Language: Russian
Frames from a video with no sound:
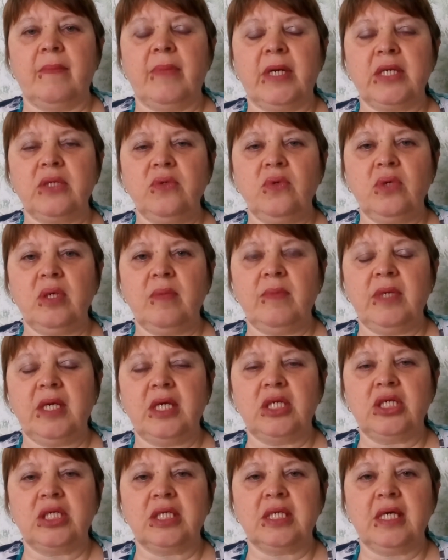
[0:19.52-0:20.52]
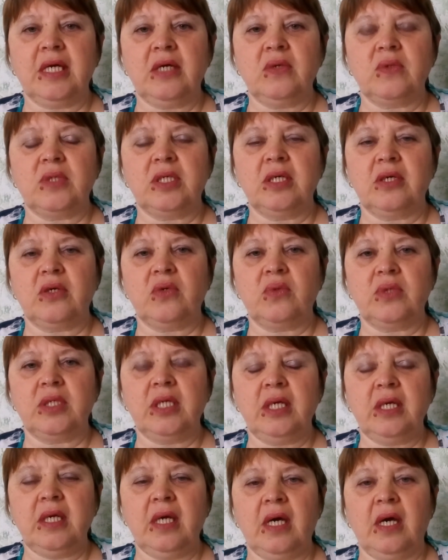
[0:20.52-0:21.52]
Партнерами я считаю тех
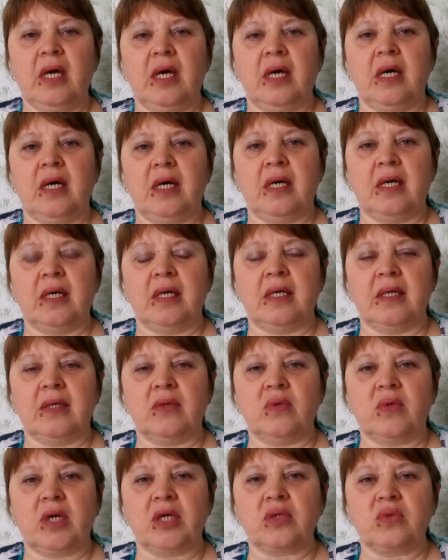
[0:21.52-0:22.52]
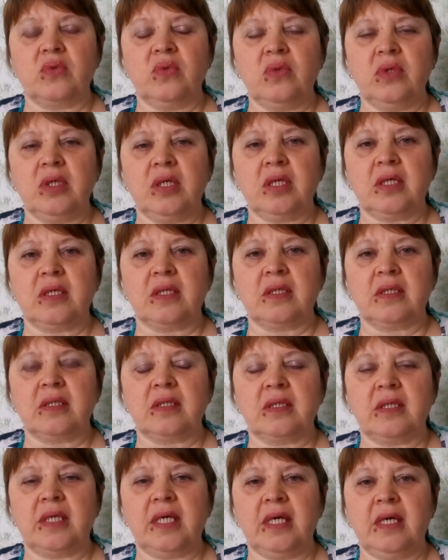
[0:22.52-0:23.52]
людей, а, у которых
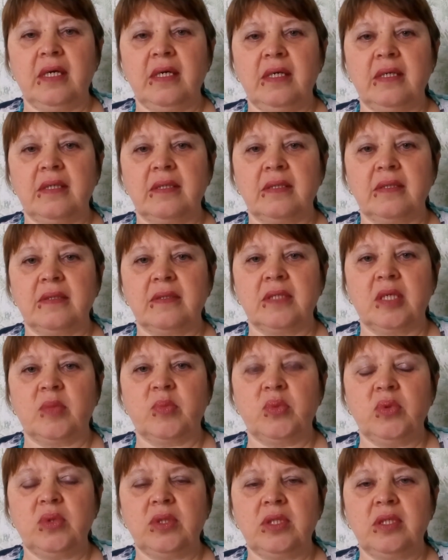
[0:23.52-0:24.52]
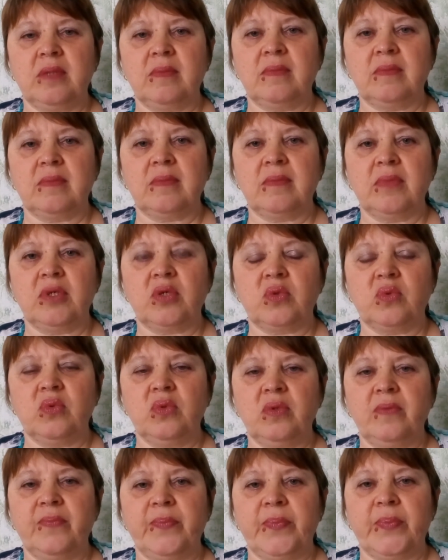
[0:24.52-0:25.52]
э, я, допустим,
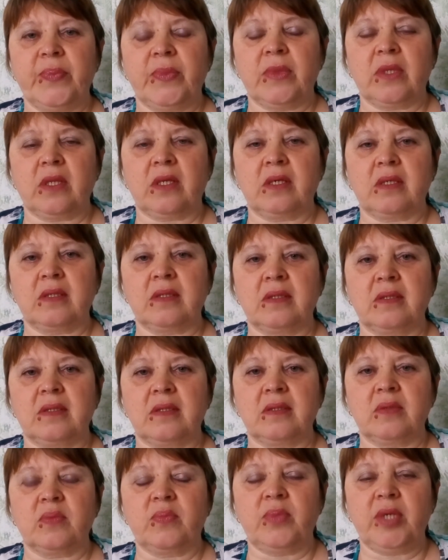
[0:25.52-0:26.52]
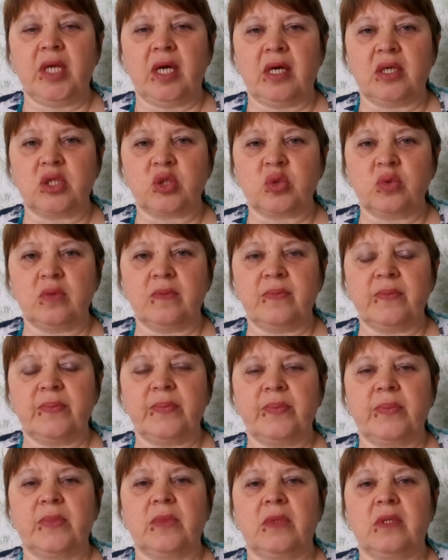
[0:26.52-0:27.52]
беру э, пряжу,
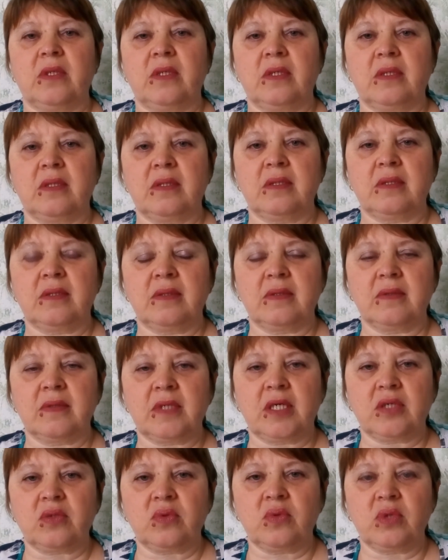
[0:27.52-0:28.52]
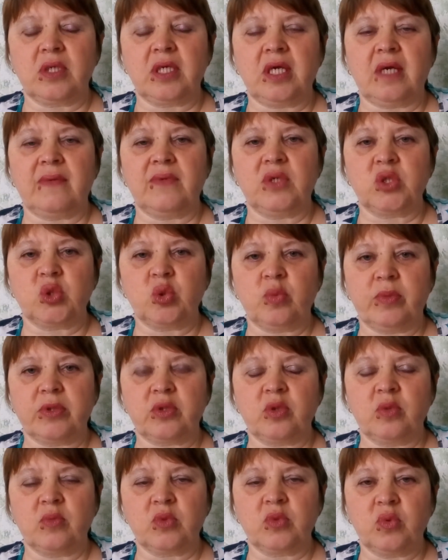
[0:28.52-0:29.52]
которой я вижу
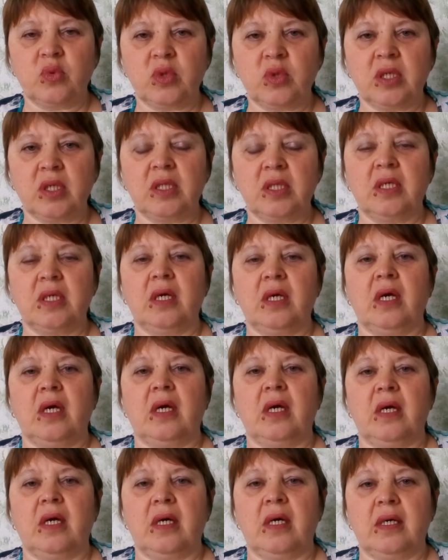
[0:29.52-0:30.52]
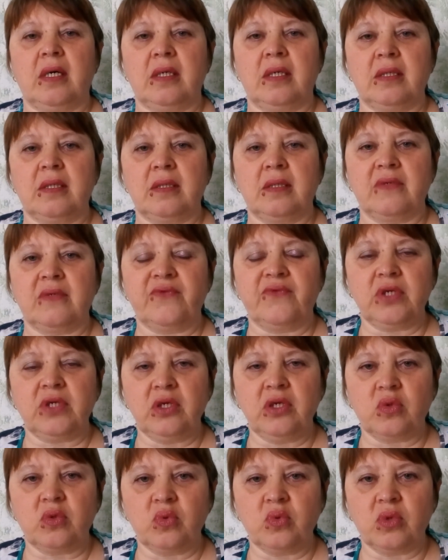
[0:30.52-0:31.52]
потом кукол, э,
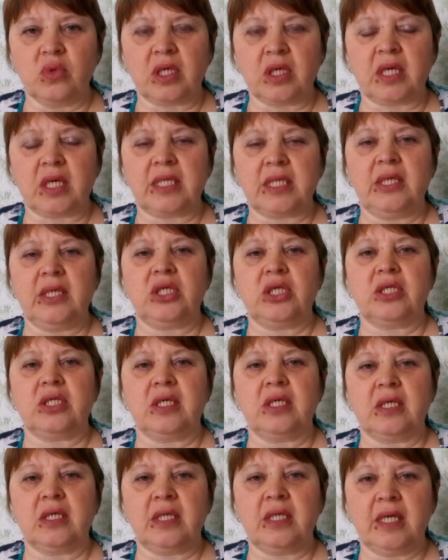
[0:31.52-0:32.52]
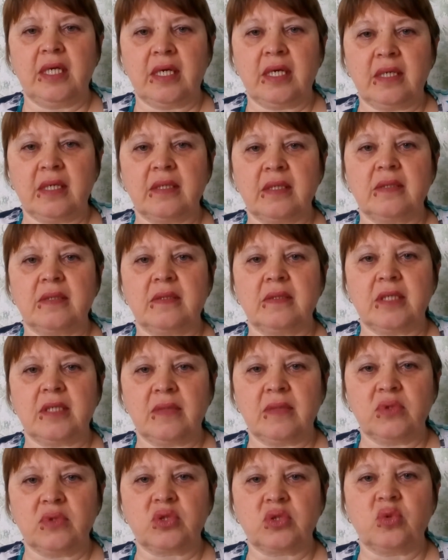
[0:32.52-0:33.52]
фурнитура различная для
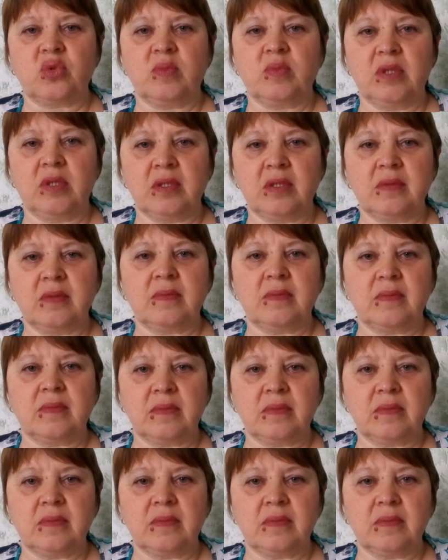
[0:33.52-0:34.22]
того, чтобы